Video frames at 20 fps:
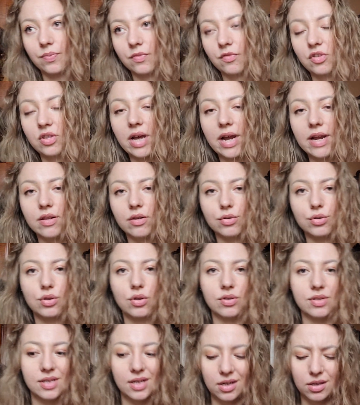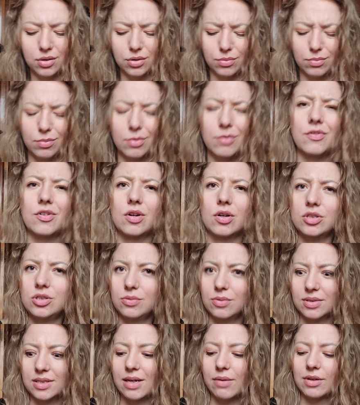wydajność do ceny, to by
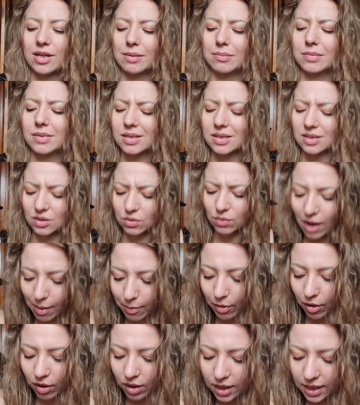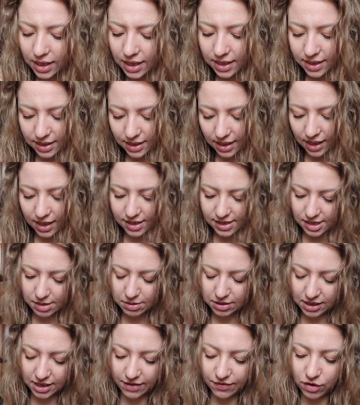wychodziło całkiem słabo, E, ale sama
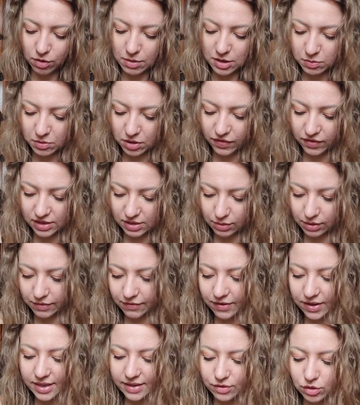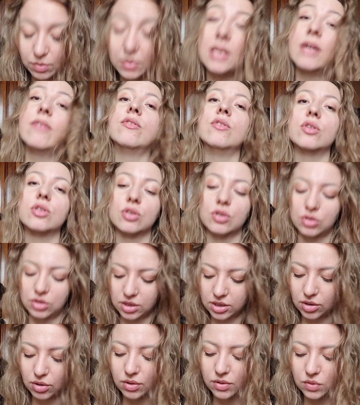taka forma sprayowa całkiem fajna, w sumie dawno czegoś
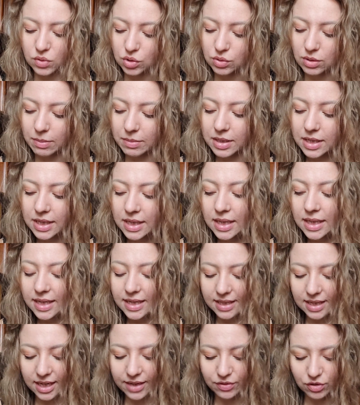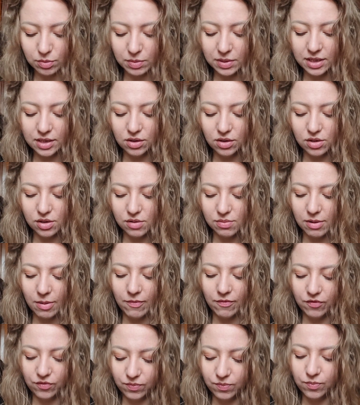takiego nie zużyłam. I dalej w sumie idąc
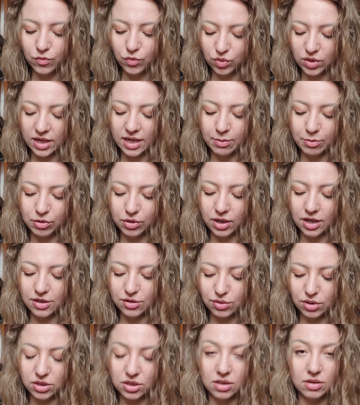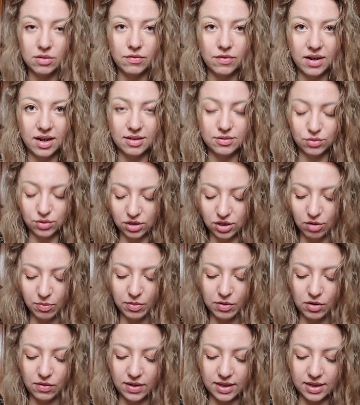mam tutaj na podorędziu jeszcze dwa zużyte
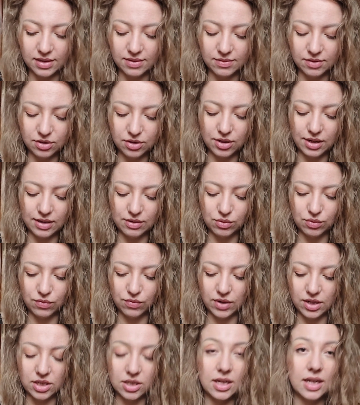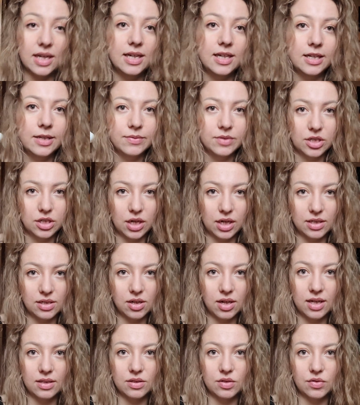opakowania dezodorantów właśnie, też tak
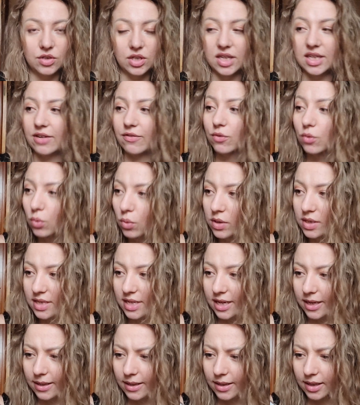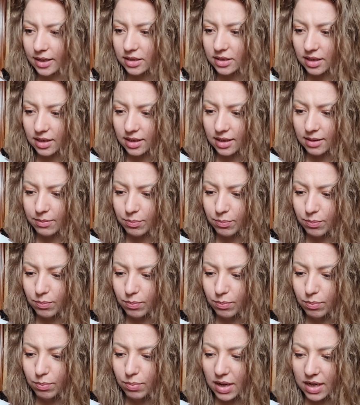sama zwyczajna w kulce, jakaś taka
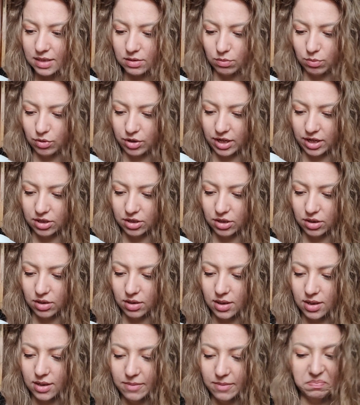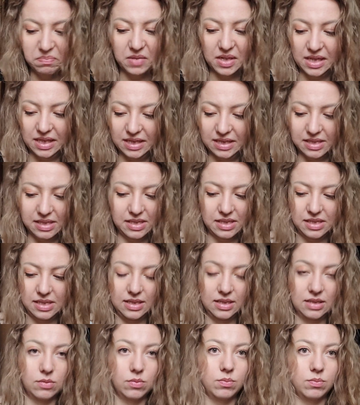Maximum Protection Cleansed
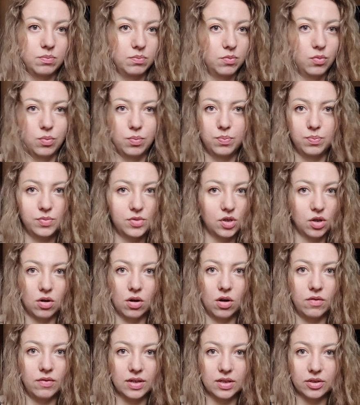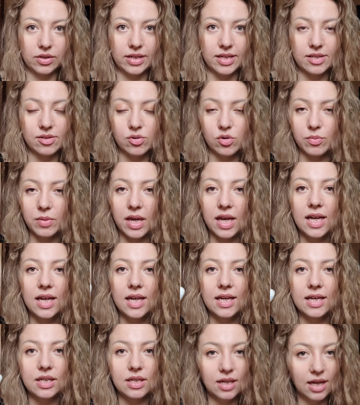and cokolwiek to jest w sumie,
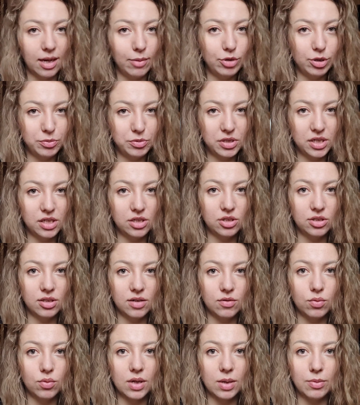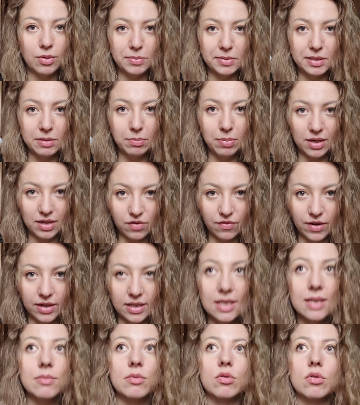e, ale muszę przyznać, że ta kulka była naprawdę bardzo
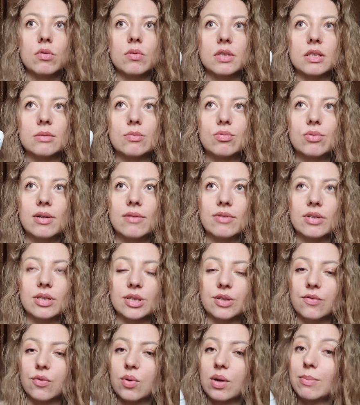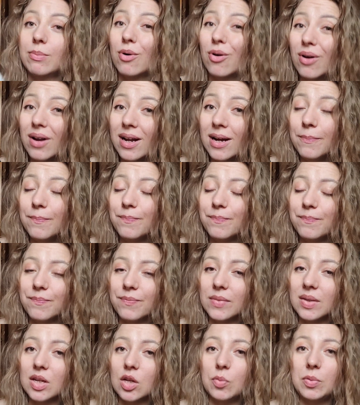fajna, bo nie była właśnie w ogóle mokra,
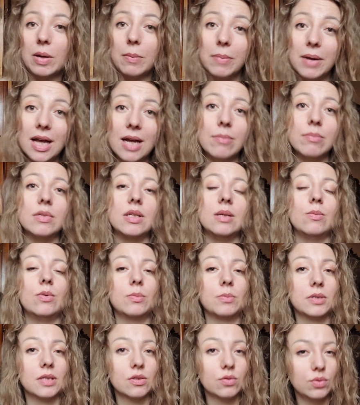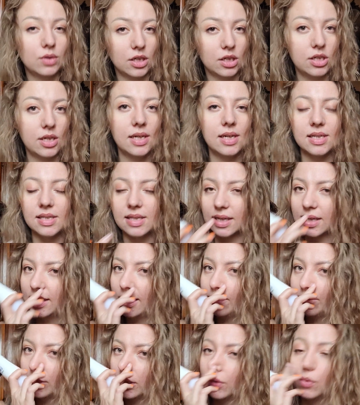mm, nie robiła plam i była naprawdę skuteczna. Jedna z takich
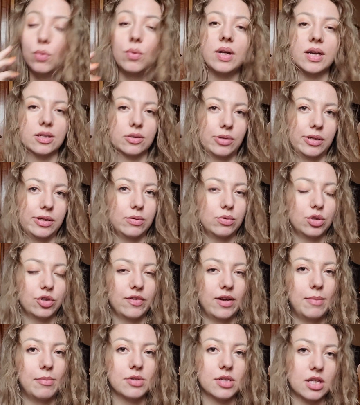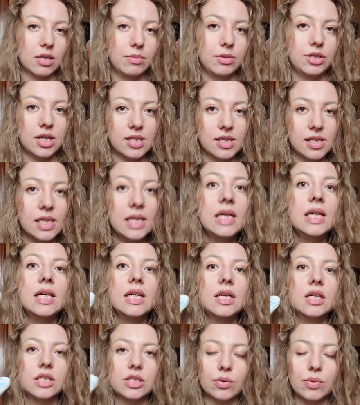lepszych kulek, które używałam ostatnimi czasy,
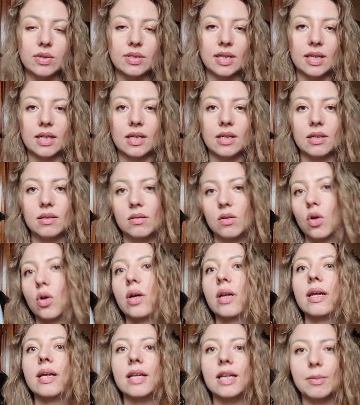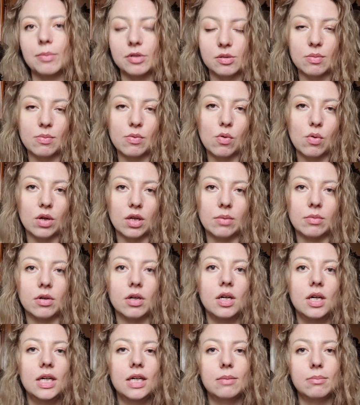szczególnie z takiej drogeryjnej powiedzmy półki, bo
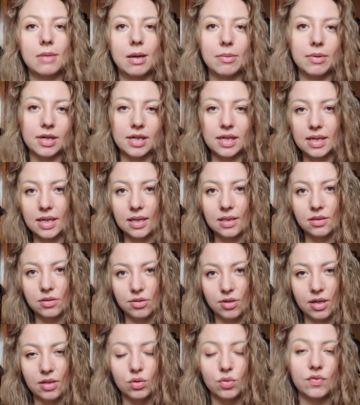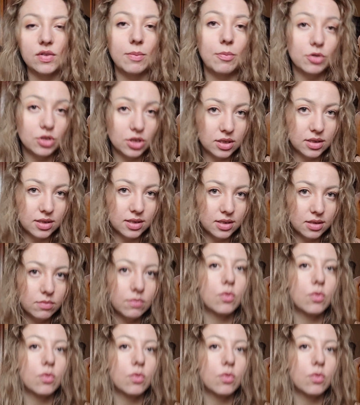mam kilka dezodorantów napoczętych, w